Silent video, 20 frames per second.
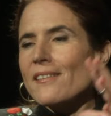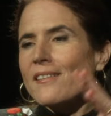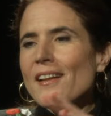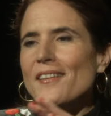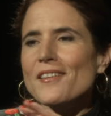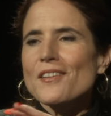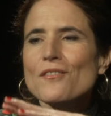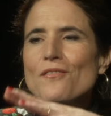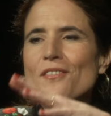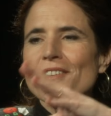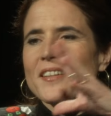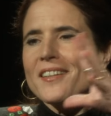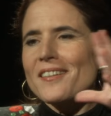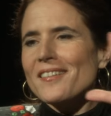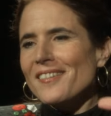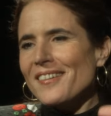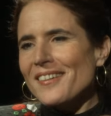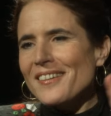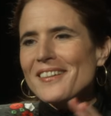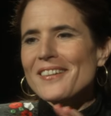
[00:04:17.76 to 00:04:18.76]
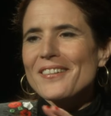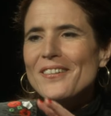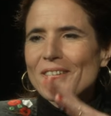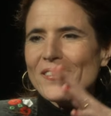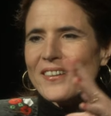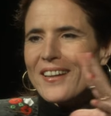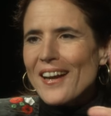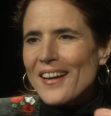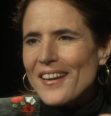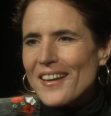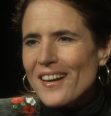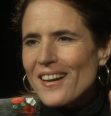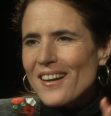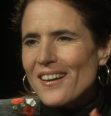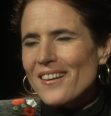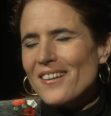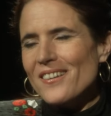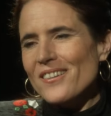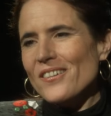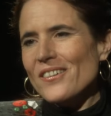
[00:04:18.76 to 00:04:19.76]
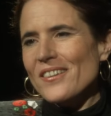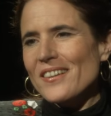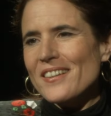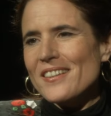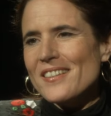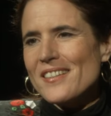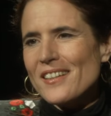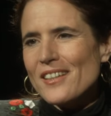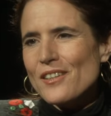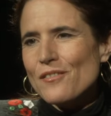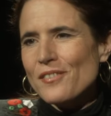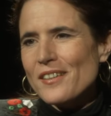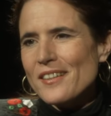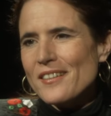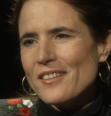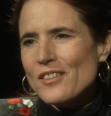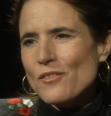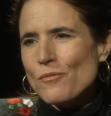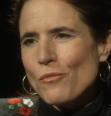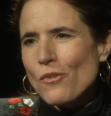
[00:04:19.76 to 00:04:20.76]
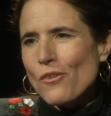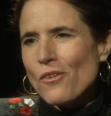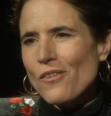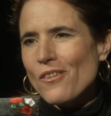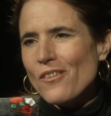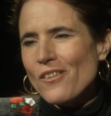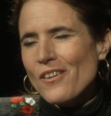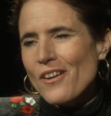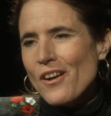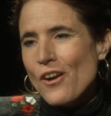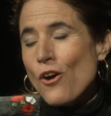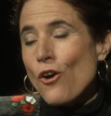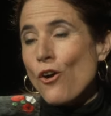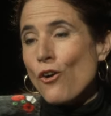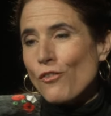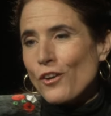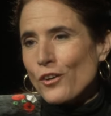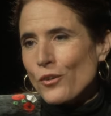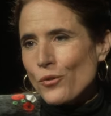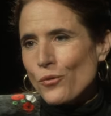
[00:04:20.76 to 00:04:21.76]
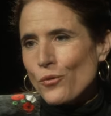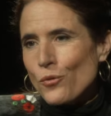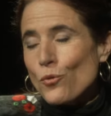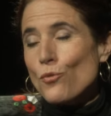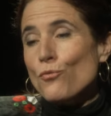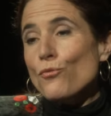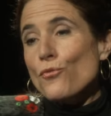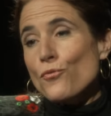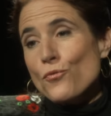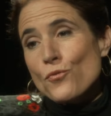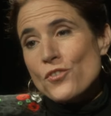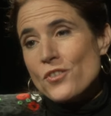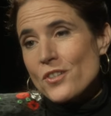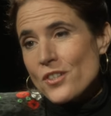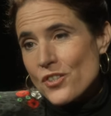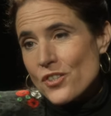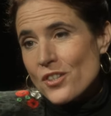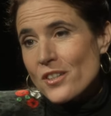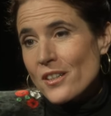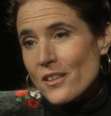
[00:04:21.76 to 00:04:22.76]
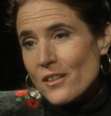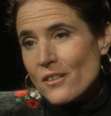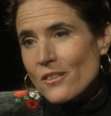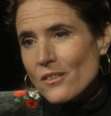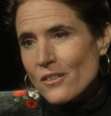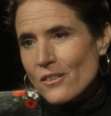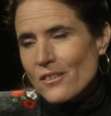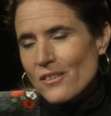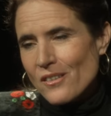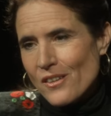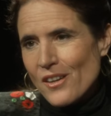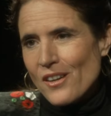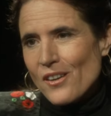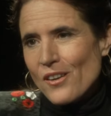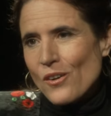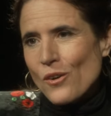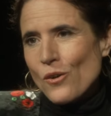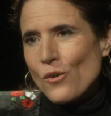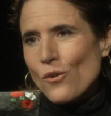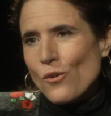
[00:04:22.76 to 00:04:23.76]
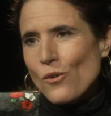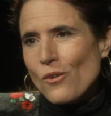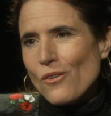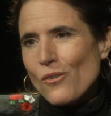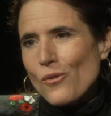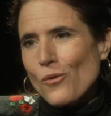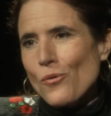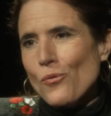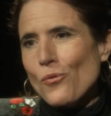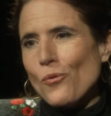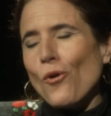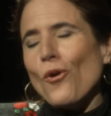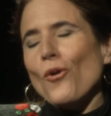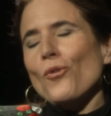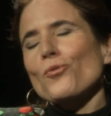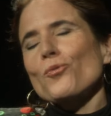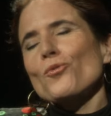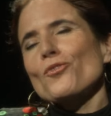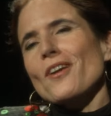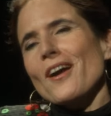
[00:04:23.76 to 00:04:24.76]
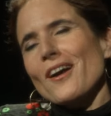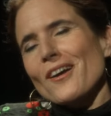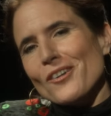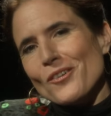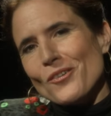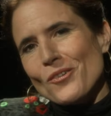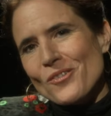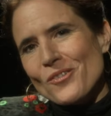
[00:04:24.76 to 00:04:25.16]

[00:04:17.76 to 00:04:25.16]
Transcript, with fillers: la divinité euh, Gaïa euh, qui serait effectivement, euh, enfin que, vous fustigez, oh, en tout cas